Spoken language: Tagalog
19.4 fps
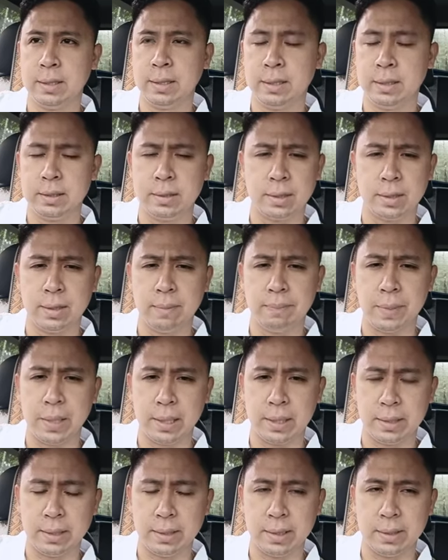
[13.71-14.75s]
Isang
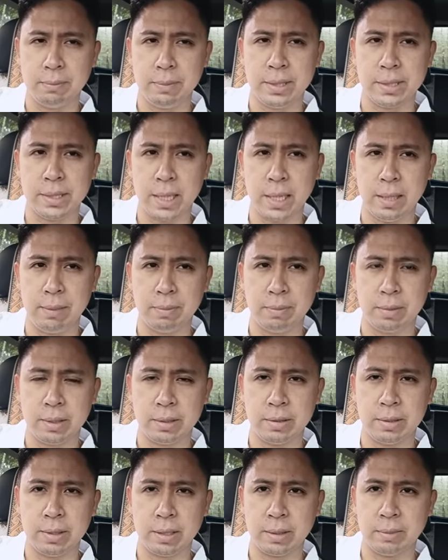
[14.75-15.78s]
napakagandang mensahe po
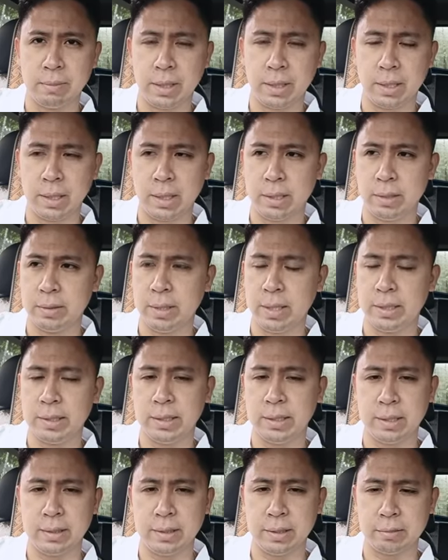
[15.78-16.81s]
ngayon ng Ebanghelyo
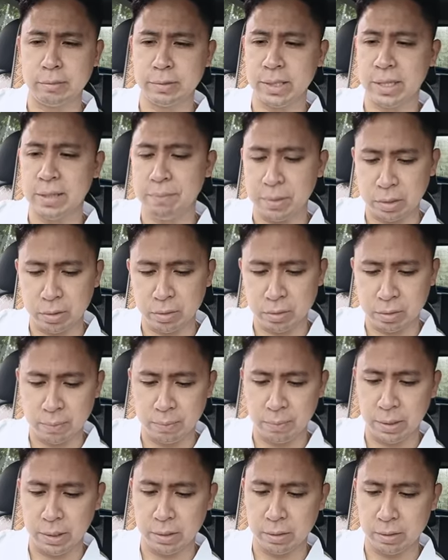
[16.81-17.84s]
natin na kung saan
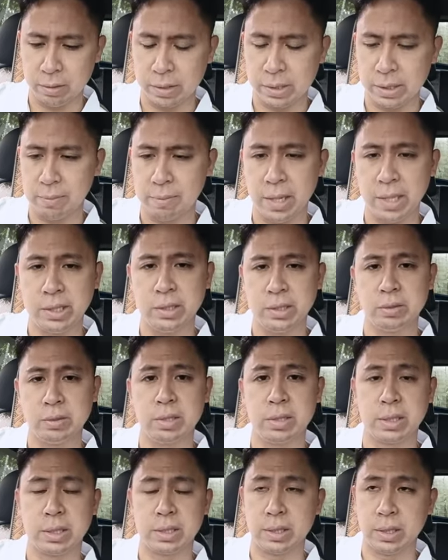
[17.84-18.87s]
patungkol po ito sa Matthew
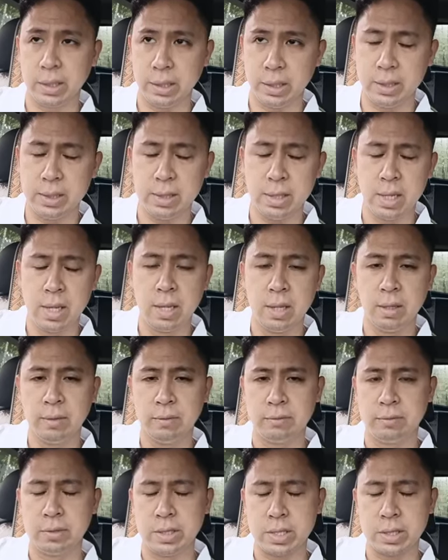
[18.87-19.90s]

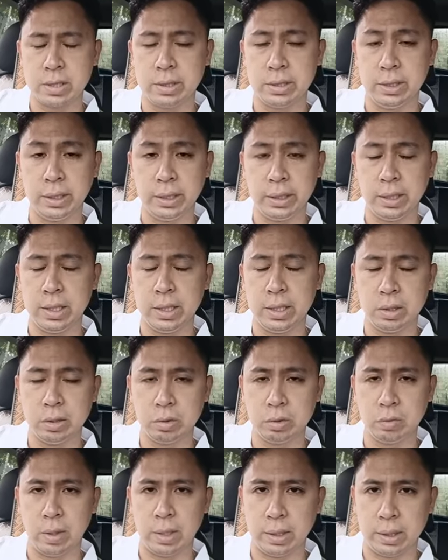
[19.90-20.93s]
16 verse 13 to
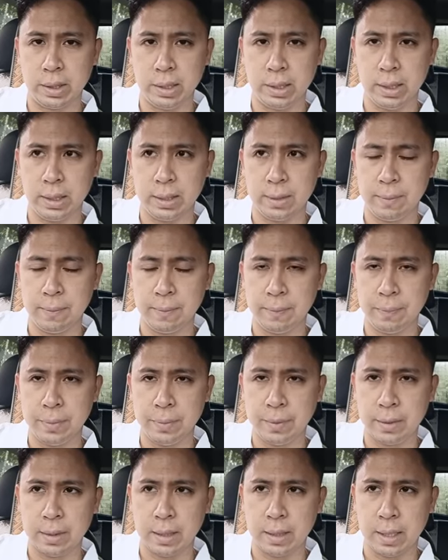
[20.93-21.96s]
20
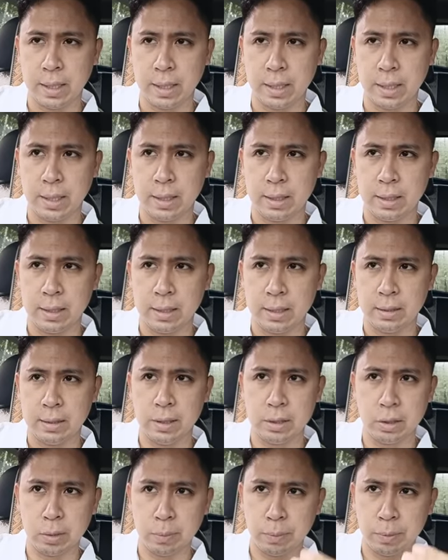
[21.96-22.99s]
na
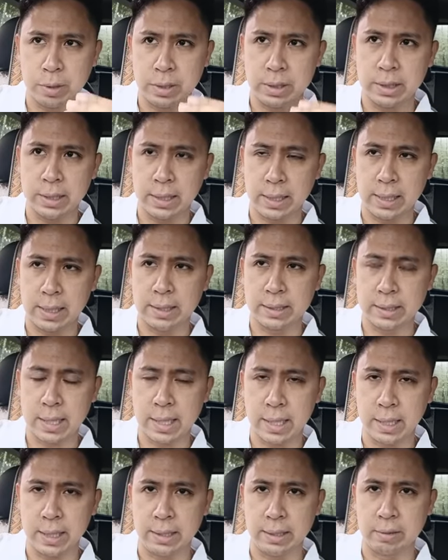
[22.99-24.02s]
dito po
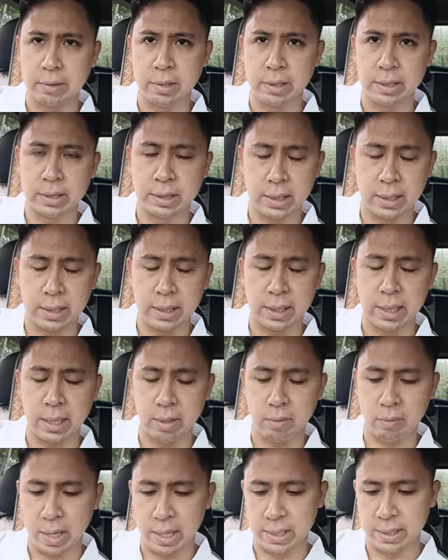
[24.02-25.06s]
isinalaysay or
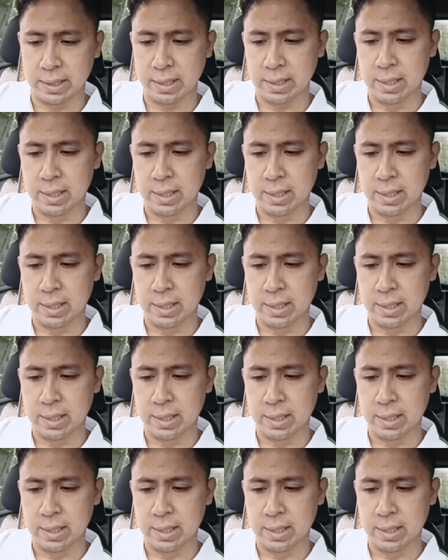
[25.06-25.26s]
isinalarawan